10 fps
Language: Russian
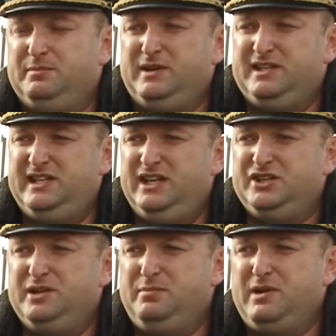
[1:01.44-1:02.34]

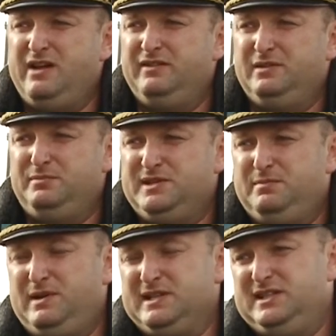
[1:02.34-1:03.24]
простейшие правила
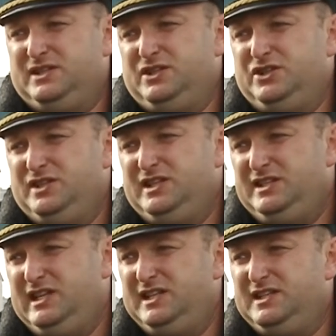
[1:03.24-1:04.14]
безопасности
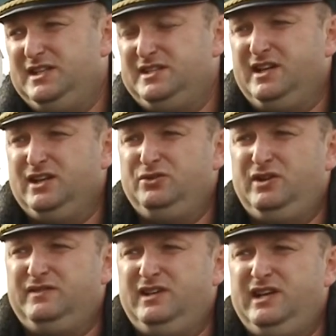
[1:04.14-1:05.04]
жизнедеятельности,
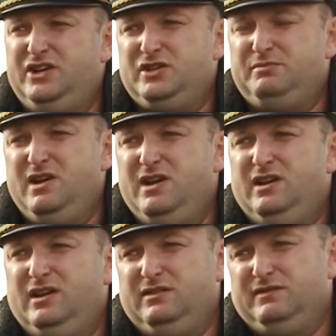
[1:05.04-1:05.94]
которые в дальнейшем,
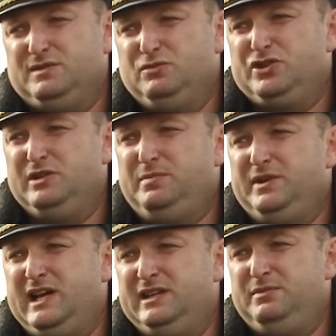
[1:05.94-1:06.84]
э, возможно,
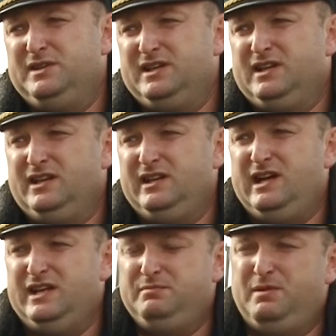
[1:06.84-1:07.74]
понадобятся,
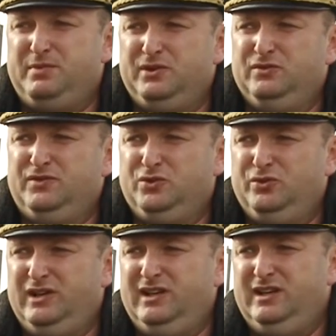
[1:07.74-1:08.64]
когда они попадут в
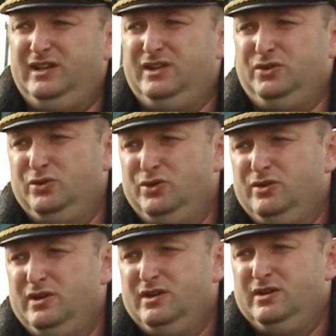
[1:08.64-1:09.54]
ту или иную
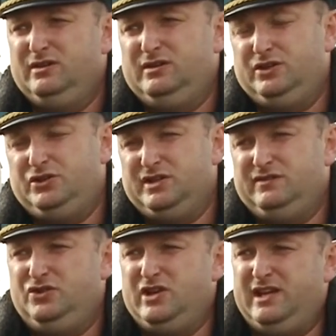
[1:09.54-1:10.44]
э,
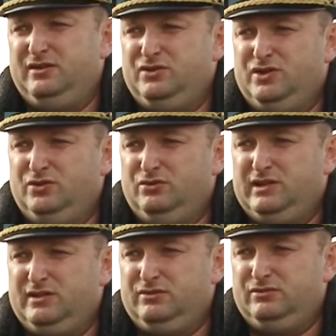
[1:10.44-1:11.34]
чрезвычайную
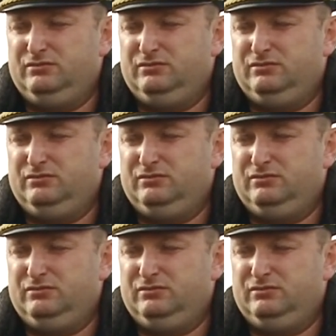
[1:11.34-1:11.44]
ситуацию.